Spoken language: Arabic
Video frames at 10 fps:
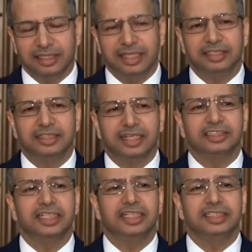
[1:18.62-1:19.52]
الى
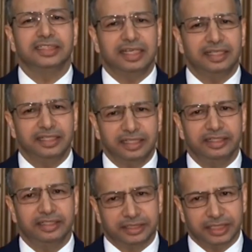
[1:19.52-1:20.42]
الدرجه اللي
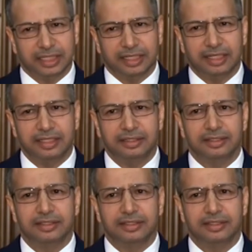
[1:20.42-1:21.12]
تاهلنا ان شاء الله